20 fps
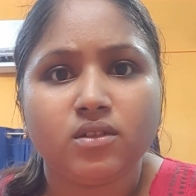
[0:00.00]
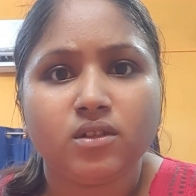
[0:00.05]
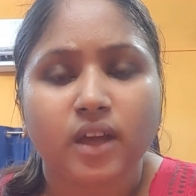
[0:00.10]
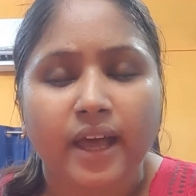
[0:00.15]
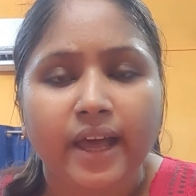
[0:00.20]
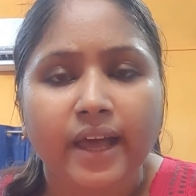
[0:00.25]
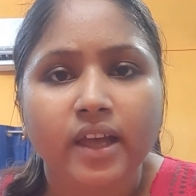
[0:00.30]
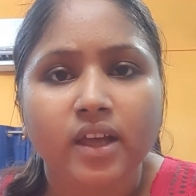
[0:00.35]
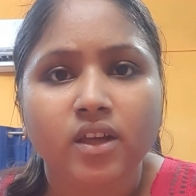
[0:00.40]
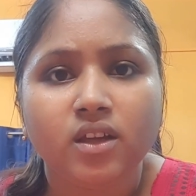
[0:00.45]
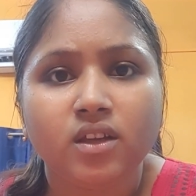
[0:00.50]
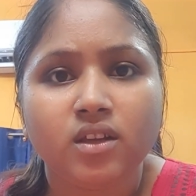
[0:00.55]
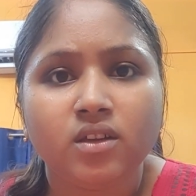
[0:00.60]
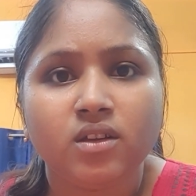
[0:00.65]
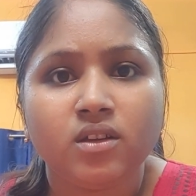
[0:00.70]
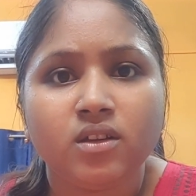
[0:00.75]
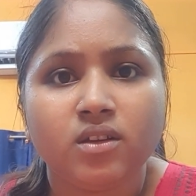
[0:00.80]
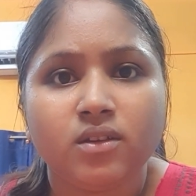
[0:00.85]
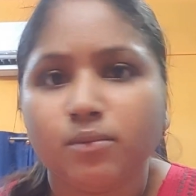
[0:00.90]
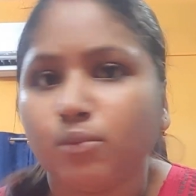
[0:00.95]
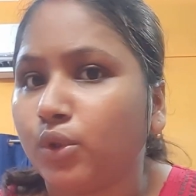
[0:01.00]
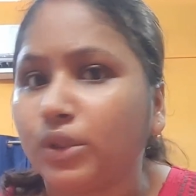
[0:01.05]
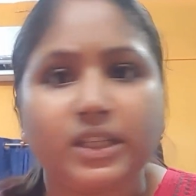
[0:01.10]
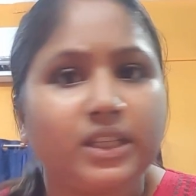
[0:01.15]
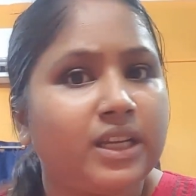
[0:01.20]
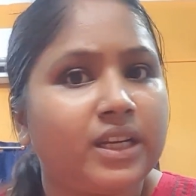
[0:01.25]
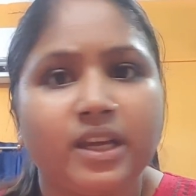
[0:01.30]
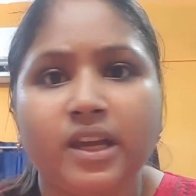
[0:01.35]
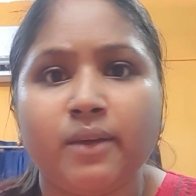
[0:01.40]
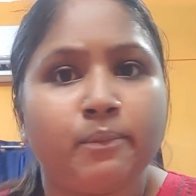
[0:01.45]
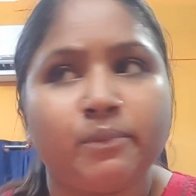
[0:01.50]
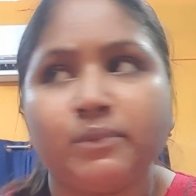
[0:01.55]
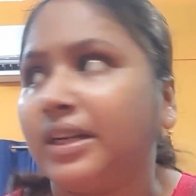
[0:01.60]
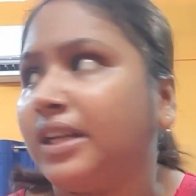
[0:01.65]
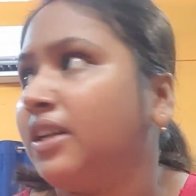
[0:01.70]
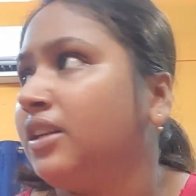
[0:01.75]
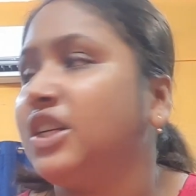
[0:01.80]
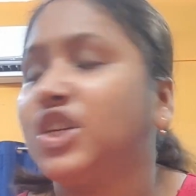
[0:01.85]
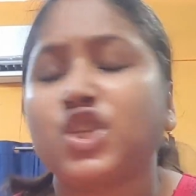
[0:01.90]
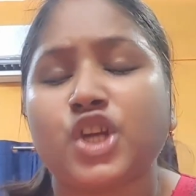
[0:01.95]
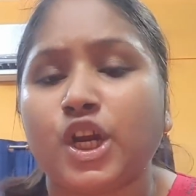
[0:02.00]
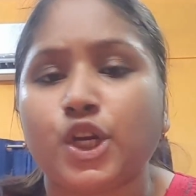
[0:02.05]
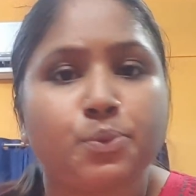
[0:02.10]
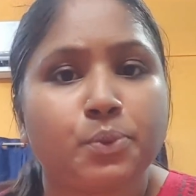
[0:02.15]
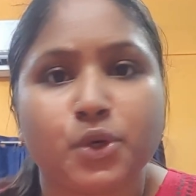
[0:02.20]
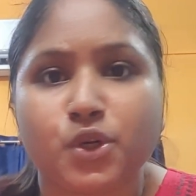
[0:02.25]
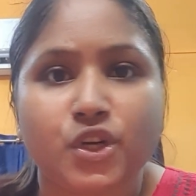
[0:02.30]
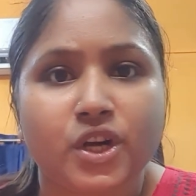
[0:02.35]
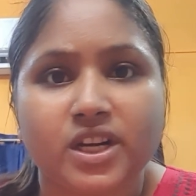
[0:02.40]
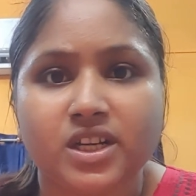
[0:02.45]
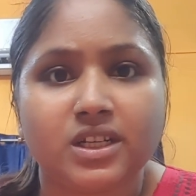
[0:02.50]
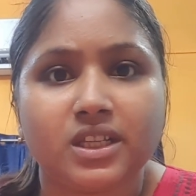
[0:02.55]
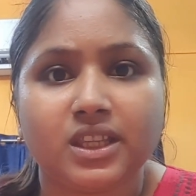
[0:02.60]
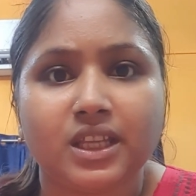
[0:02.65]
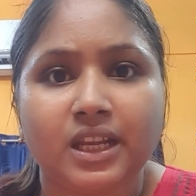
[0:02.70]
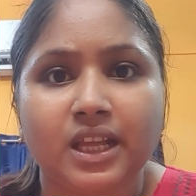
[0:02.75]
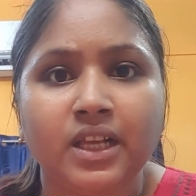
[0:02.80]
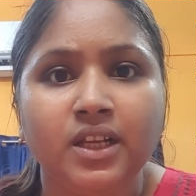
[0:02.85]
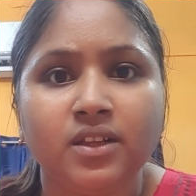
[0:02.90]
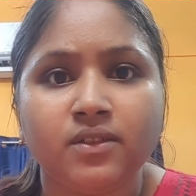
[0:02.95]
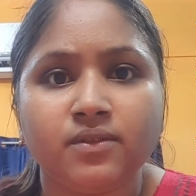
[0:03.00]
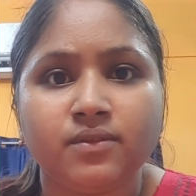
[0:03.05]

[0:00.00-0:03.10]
হ্যাঁ মোটাদের কি মানে নিঃশ্বাস প্রশ্বাস নিতে নেই